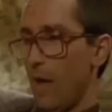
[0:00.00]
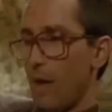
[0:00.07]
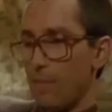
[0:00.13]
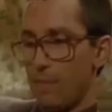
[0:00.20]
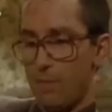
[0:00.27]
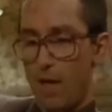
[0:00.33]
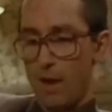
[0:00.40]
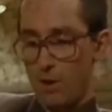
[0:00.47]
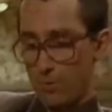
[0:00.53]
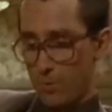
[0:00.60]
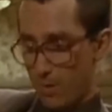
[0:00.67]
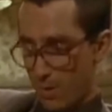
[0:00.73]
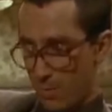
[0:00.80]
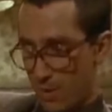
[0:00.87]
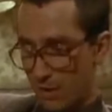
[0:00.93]
Ah mais alors,
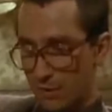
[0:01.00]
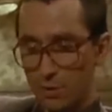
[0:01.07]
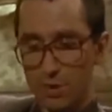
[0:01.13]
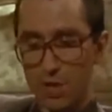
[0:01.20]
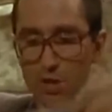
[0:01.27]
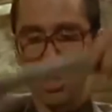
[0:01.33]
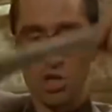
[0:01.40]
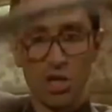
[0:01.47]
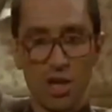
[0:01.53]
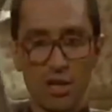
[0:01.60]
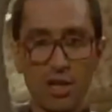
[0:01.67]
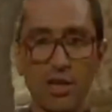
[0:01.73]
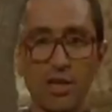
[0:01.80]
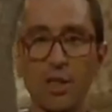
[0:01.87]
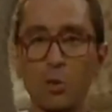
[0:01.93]
eh, bien sûr c'est un
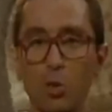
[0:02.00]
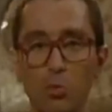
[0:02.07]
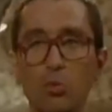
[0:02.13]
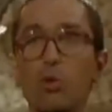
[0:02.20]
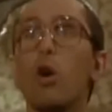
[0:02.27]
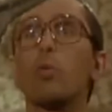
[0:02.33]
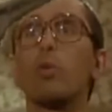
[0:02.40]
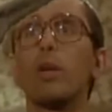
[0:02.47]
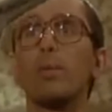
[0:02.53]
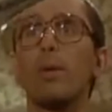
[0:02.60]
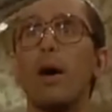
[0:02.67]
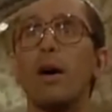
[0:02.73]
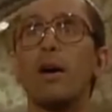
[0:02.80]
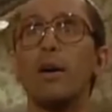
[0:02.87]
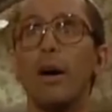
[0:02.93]
gilet, il y a des trous plus grands pour les
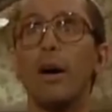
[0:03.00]
bras,